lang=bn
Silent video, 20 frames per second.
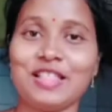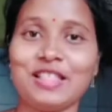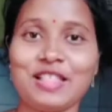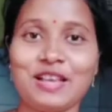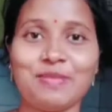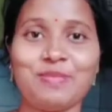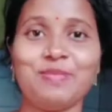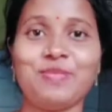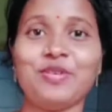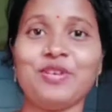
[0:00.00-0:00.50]

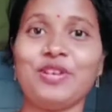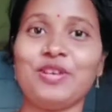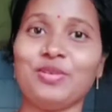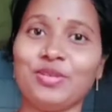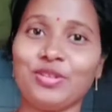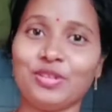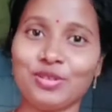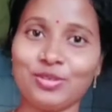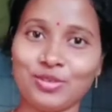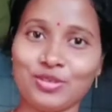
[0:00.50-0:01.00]
তারপরে
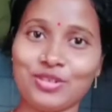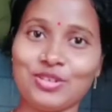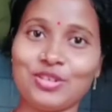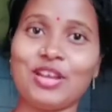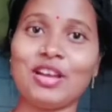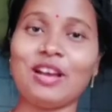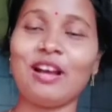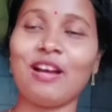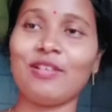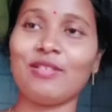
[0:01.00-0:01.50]
ওদের
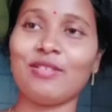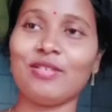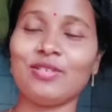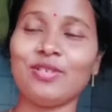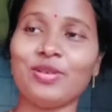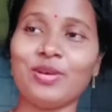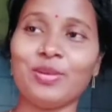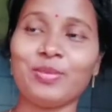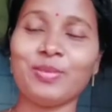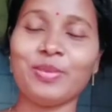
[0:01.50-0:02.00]
দুজনকে খাওয়ানো
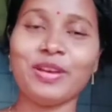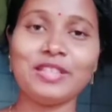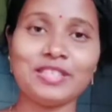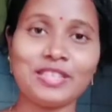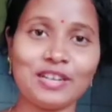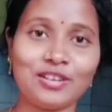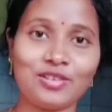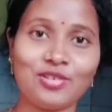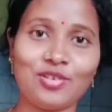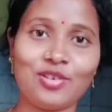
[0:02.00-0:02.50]
হবে
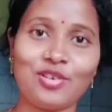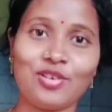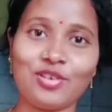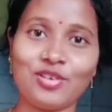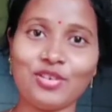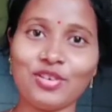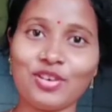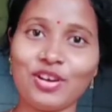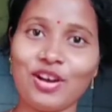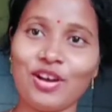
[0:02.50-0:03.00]
চান
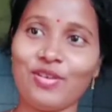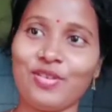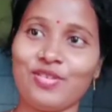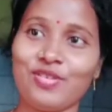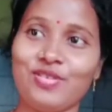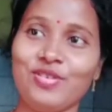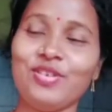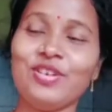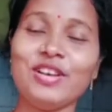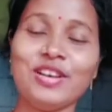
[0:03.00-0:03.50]
করানো
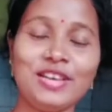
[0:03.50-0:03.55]
খাওয়ানো